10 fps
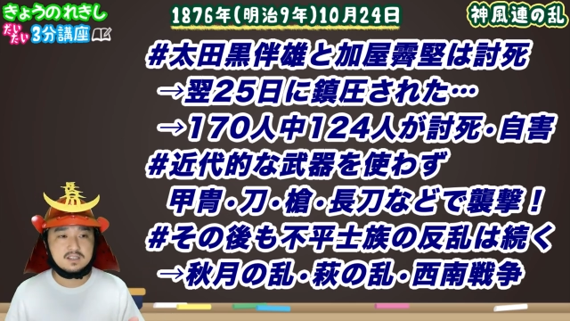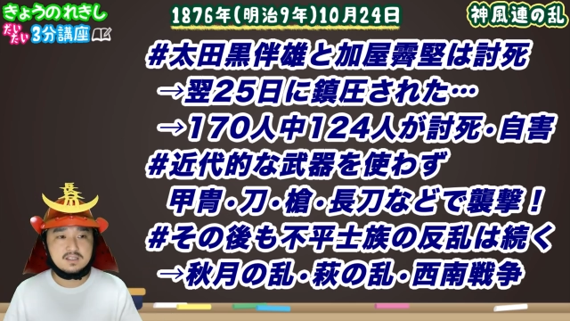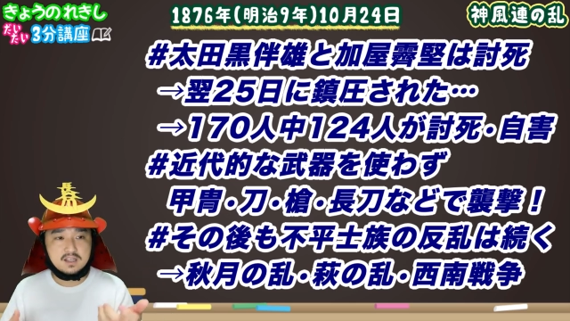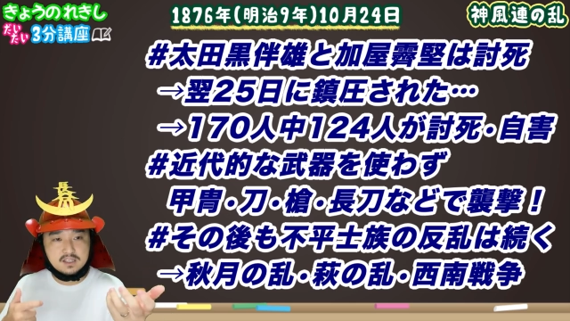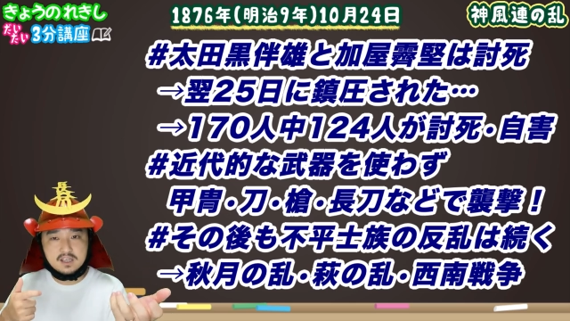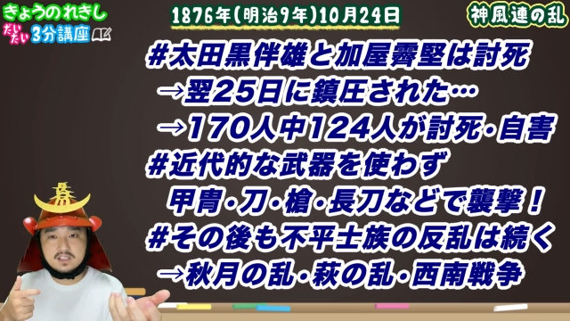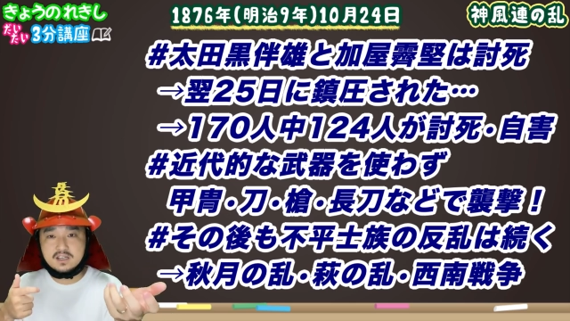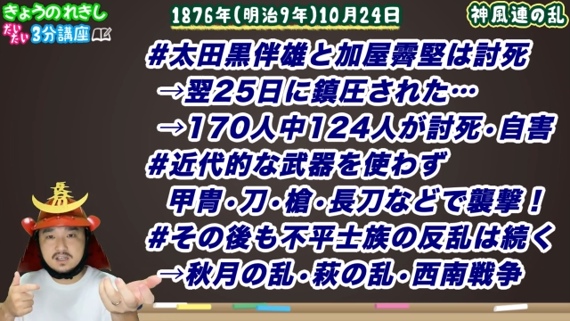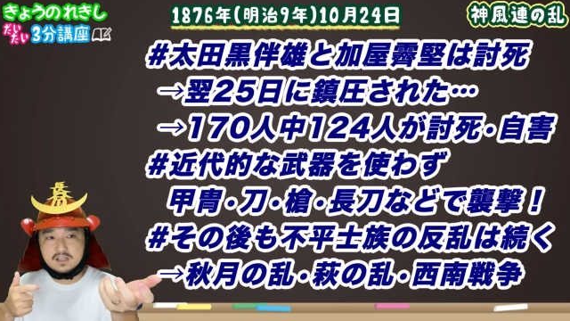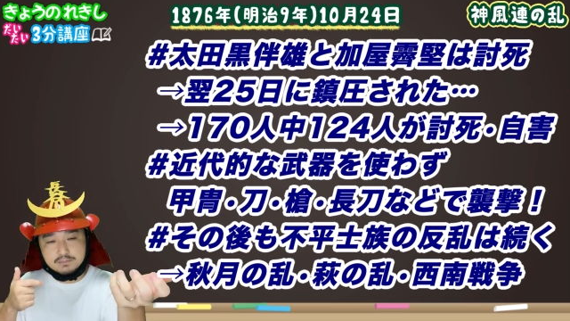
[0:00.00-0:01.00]
近代的
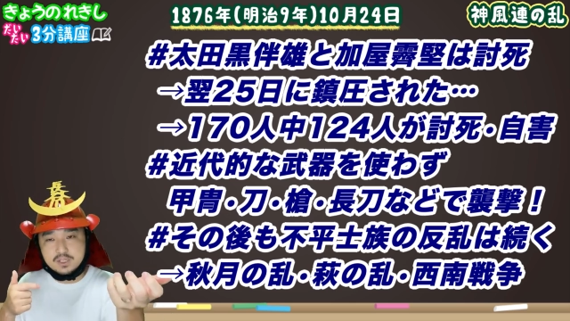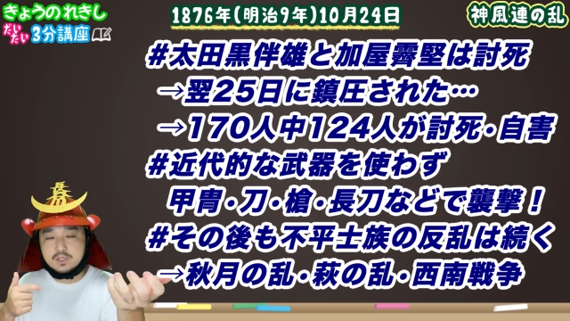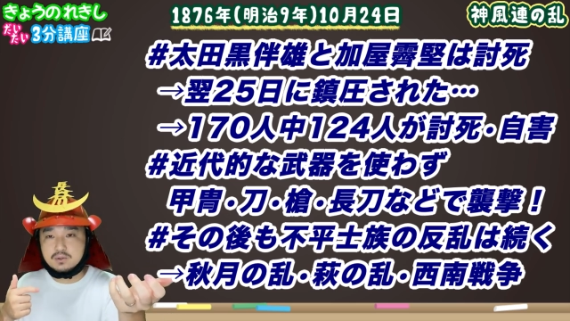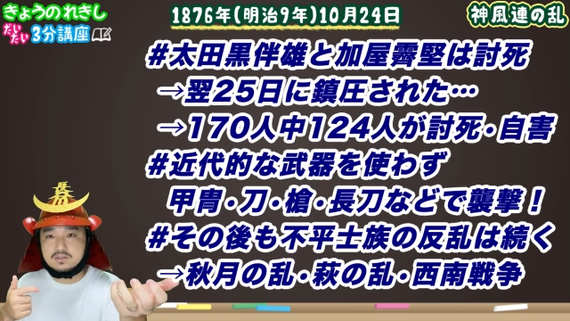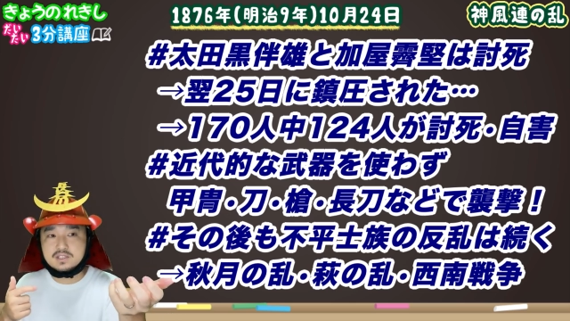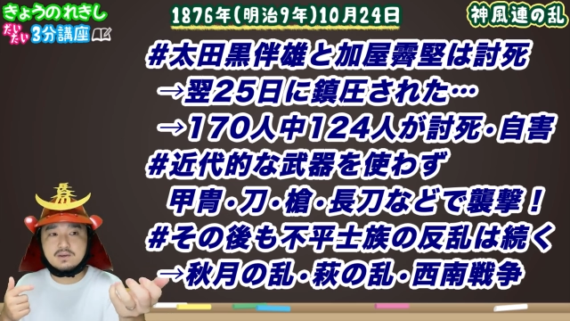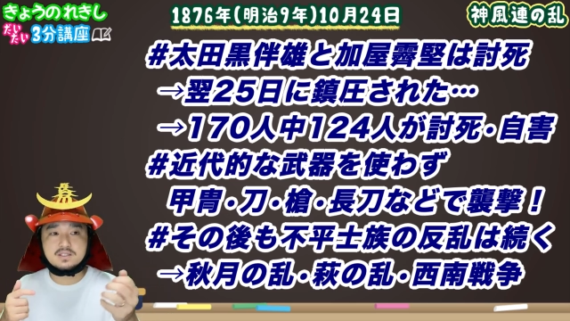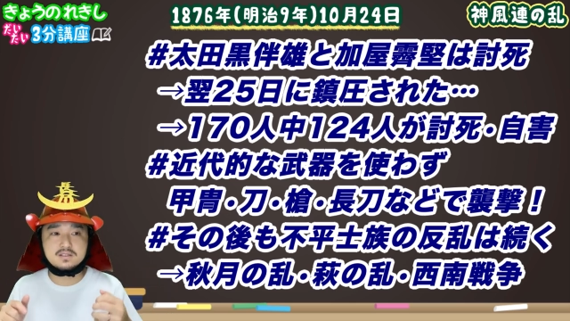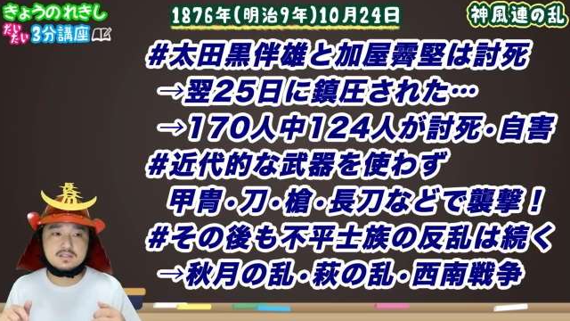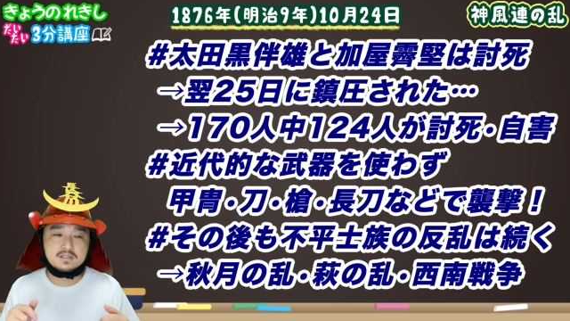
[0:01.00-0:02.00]
な武器を使わ
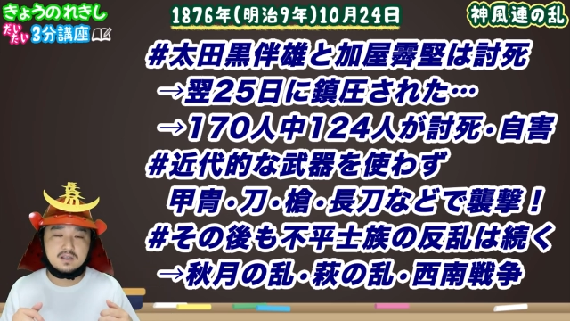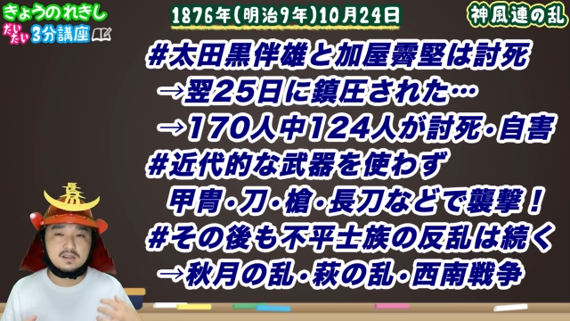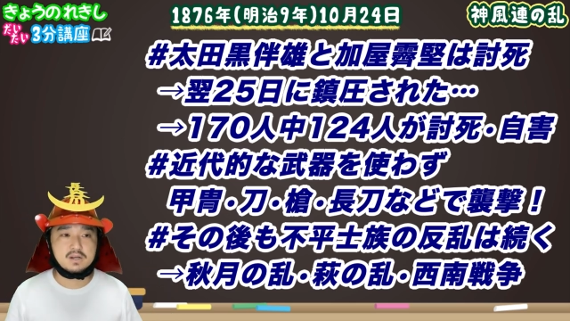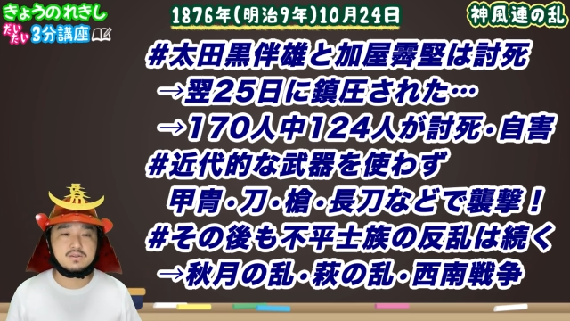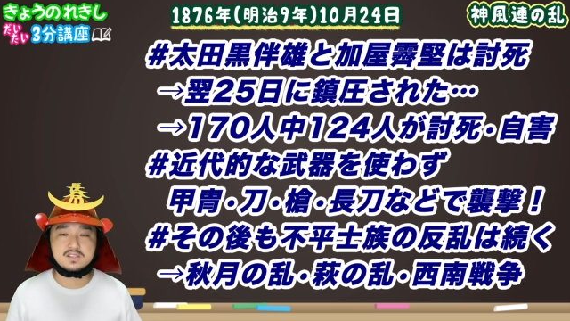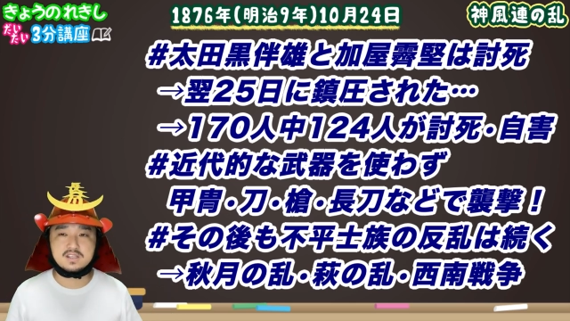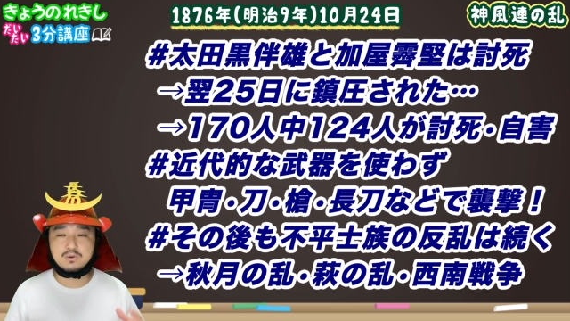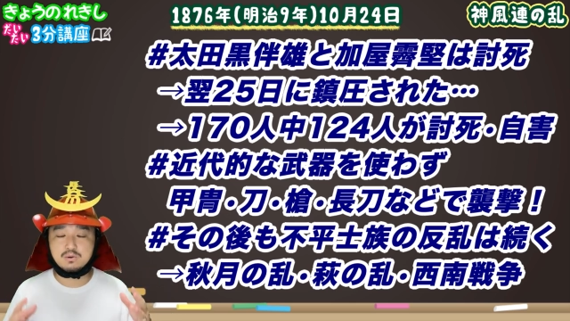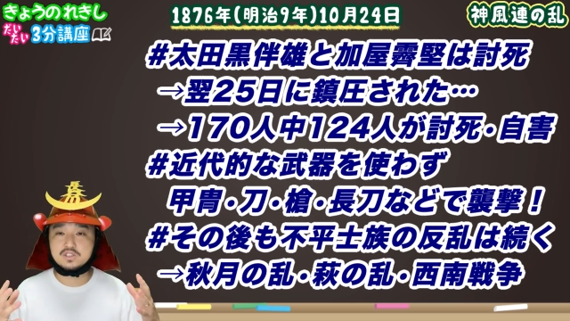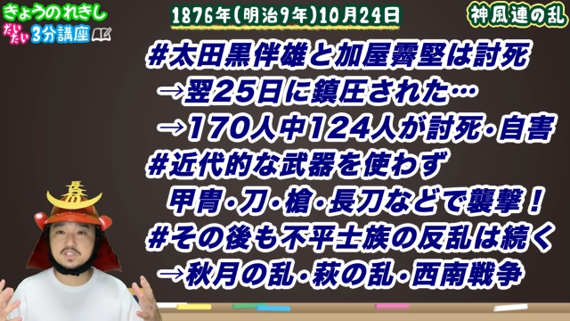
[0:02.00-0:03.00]
ずですね、まるで
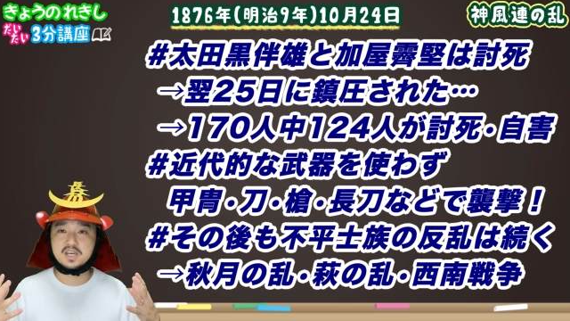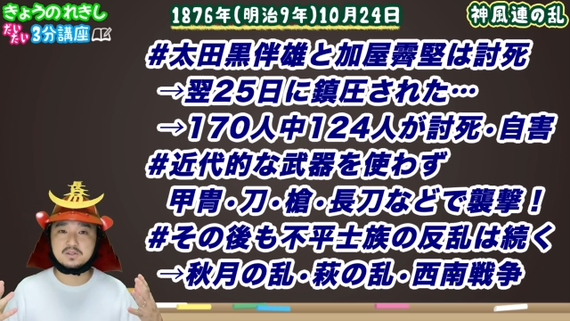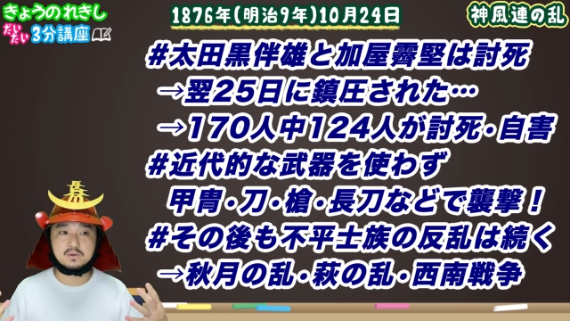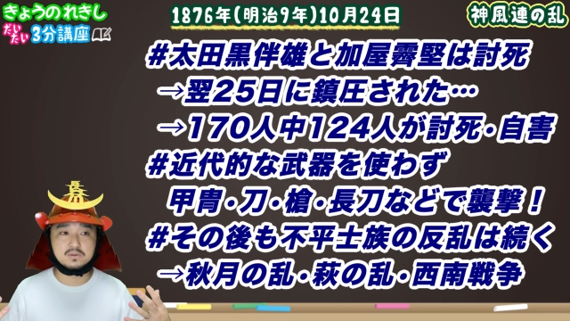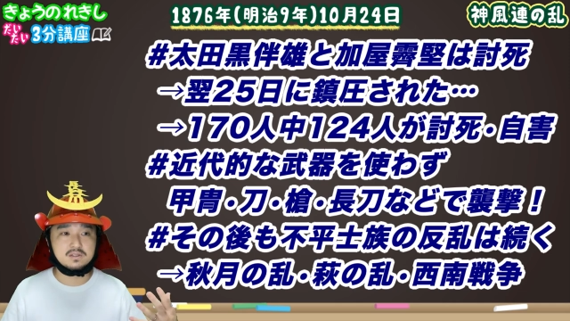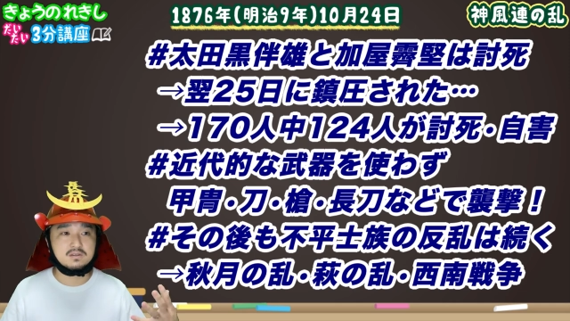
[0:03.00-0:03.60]
戦国時代のように、